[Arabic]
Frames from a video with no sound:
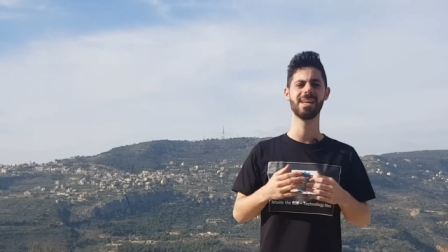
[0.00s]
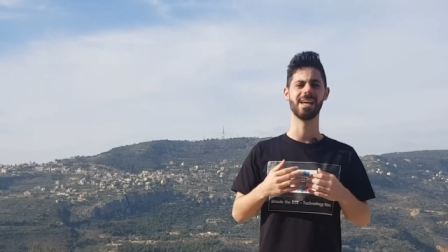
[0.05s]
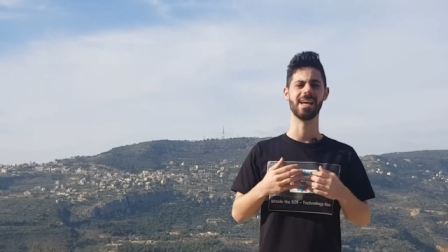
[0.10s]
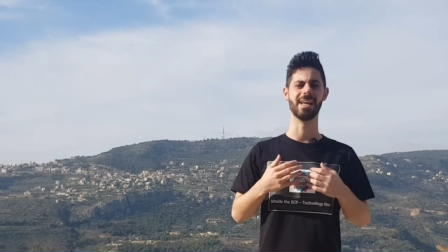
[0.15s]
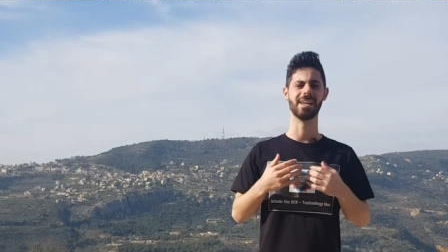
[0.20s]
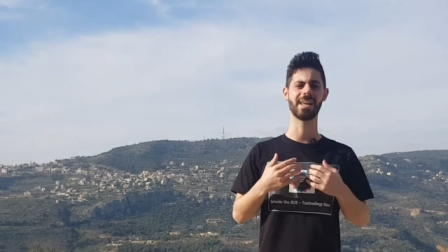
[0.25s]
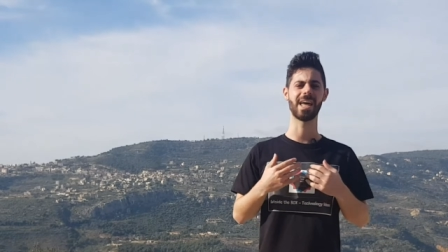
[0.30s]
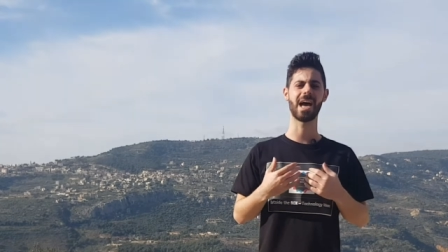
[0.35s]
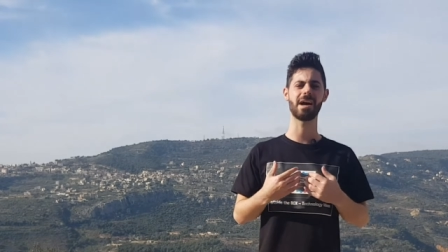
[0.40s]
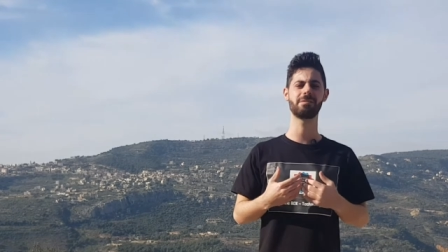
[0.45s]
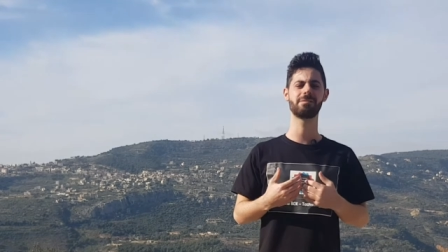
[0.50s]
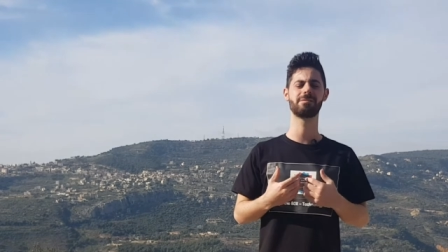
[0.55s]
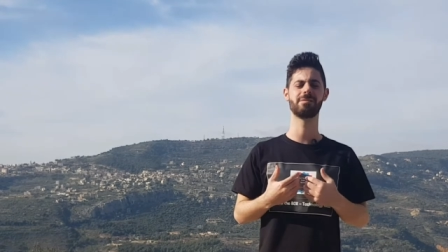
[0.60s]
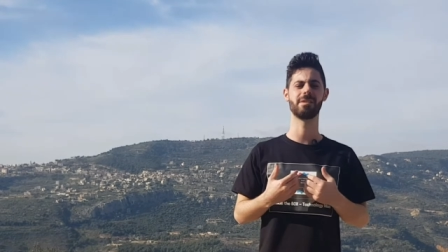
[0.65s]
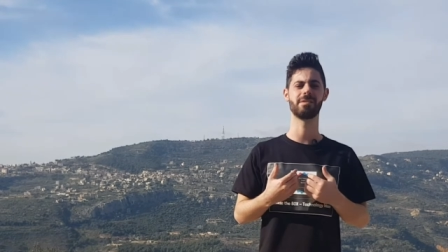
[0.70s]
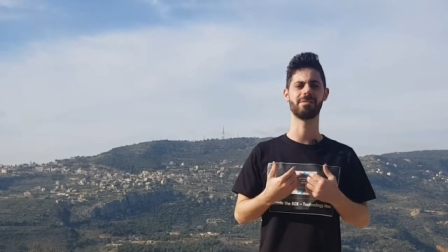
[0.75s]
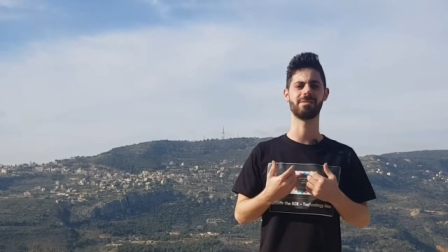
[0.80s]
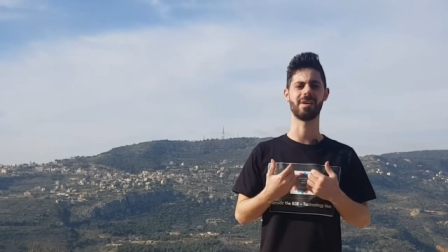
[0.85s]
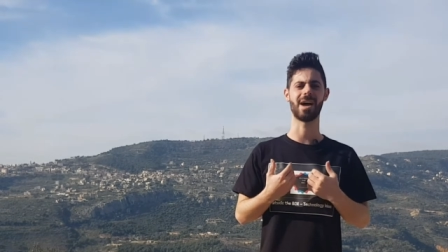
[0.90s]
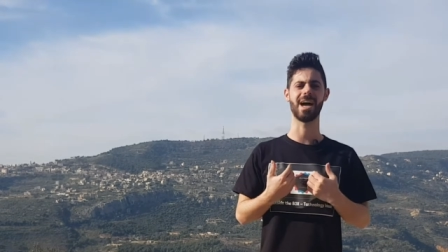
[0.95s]

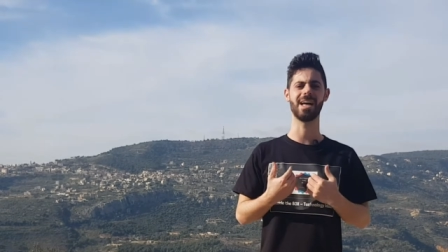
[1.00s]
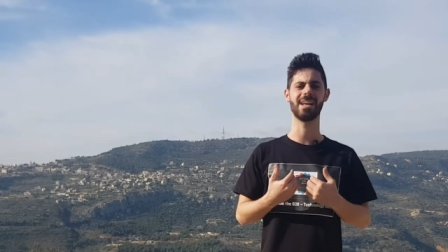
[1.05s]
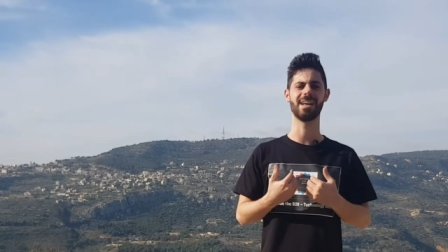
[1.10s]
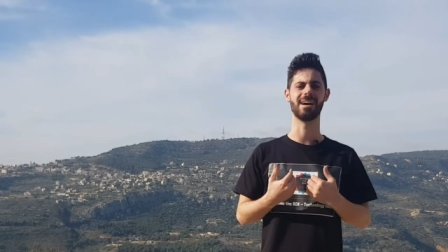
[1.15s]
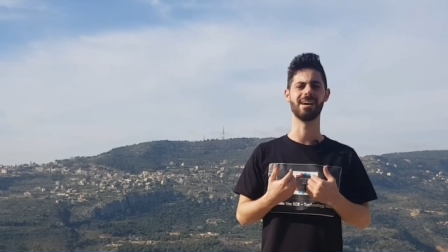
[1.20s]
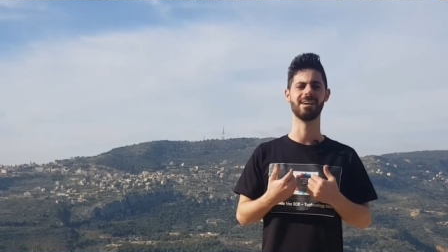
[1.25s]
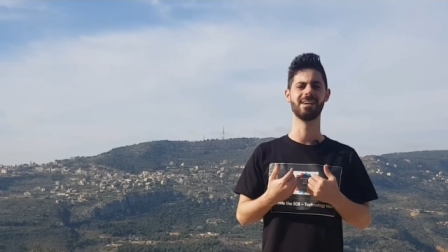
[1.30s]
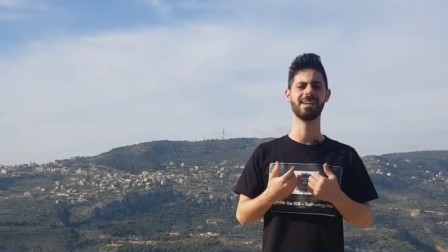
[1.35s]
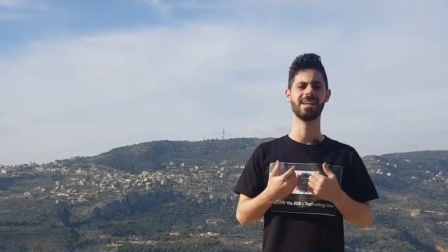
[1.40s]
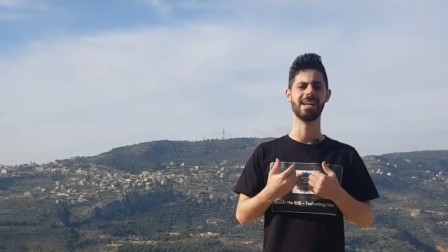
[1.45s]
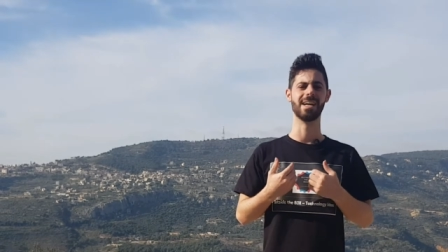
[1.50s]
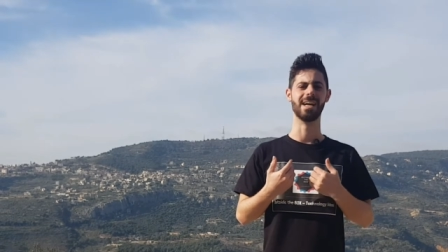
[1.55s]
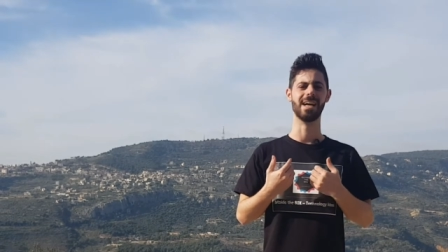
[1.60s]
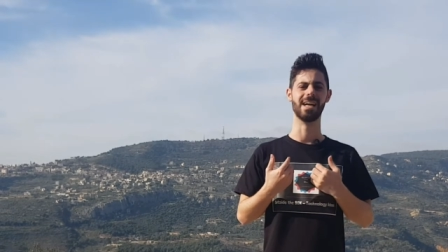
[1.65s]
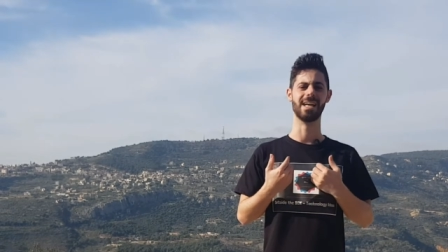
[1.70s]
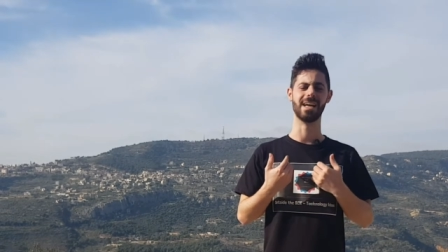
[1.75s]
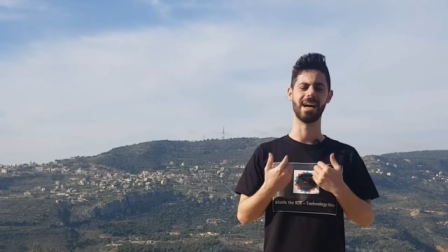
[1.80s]
نخفف على آه،